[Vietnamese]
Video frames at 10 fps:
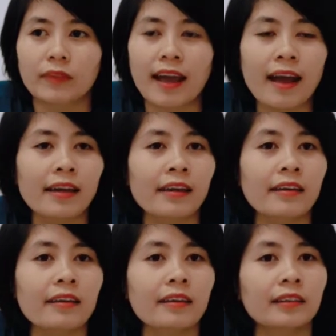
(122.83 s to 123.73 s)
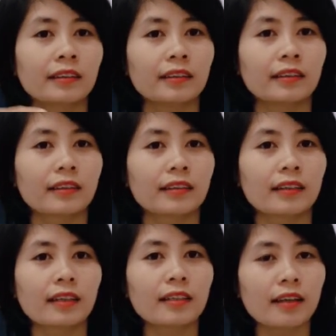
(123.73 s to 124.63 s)
hay
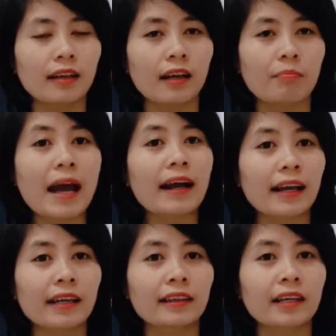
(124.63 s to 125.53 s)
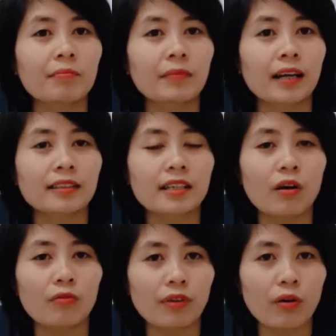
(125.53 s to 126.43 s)
ít nhất là 3 ngày tiêm kháng sinh
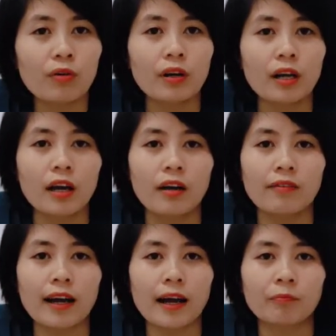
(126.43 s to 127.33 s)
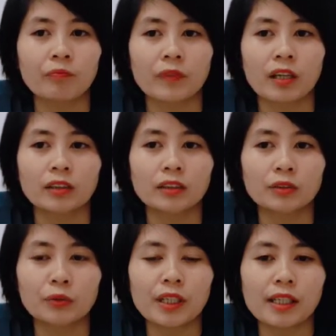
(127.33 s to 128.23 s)
hậu phẫu và
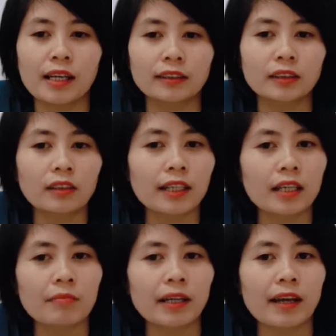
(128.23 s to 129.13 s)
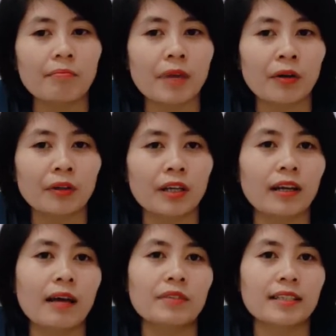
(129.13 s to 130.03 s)
chú ý là trước khi mà đem mèo đến
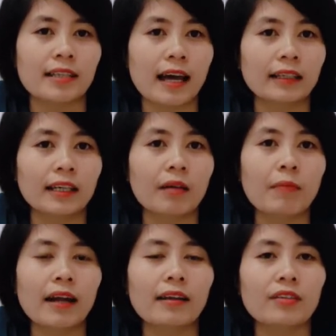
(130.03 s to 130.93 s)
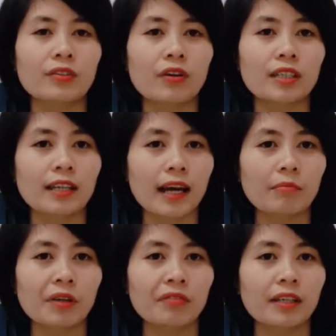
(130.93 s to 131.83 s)
làm triệt sản thì các bạn nên cho nhịn ăn
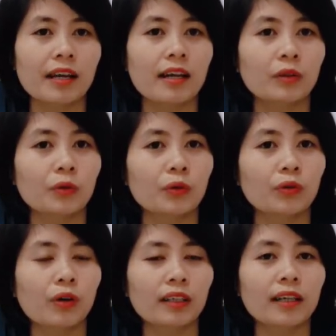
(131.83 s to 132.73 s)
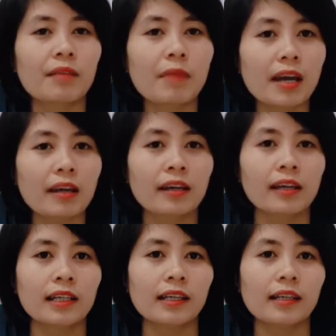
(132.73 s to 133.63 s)
bởi vì đây là thực vật gây mê
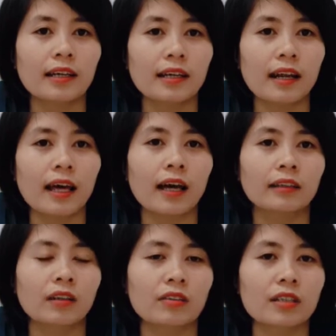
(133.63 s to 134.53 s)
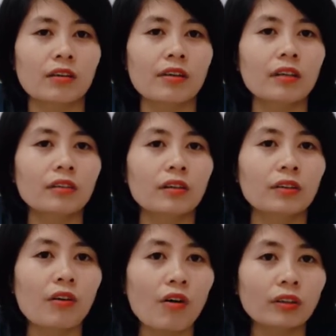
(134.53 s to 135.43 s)
thế nên là nó sẽ có hiện
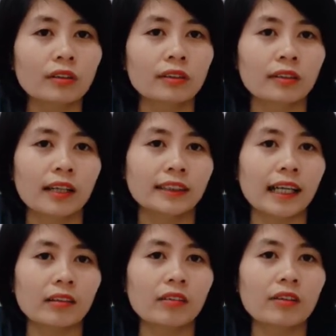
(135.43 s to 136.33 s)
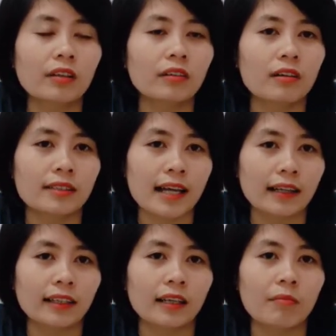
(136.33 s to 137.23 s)
tượng nôn để tránh các hiện tượng sặc
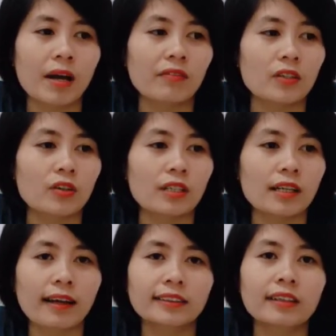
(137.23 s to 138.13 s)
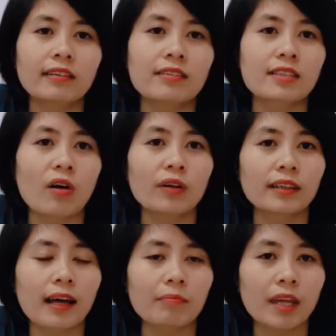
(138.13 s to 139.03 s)
thì các bạn phải cho nhịn ăn trước từ 6 đến
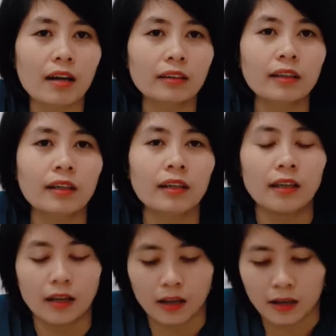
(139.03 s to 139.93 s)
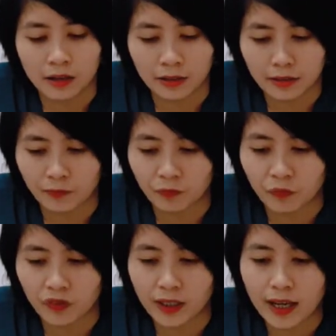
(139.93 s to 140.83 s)
8 tiếng à,
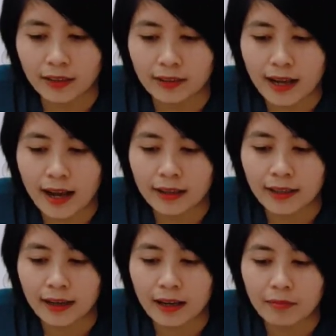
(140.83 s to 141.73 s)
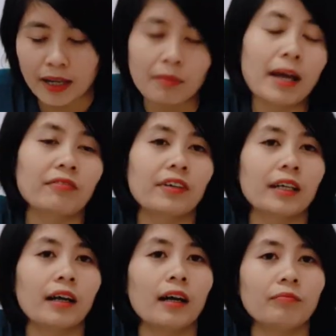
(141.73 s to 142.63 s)
vấn đề thứ hai đấy là bạn các bạn
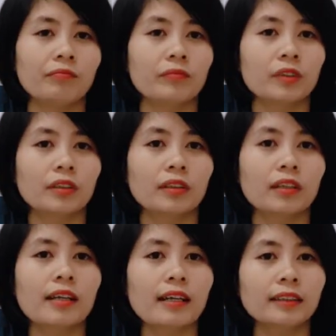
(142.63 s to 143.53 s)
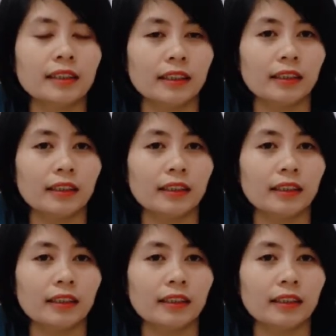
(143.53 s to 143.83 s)
phải um, đi cắt chỉ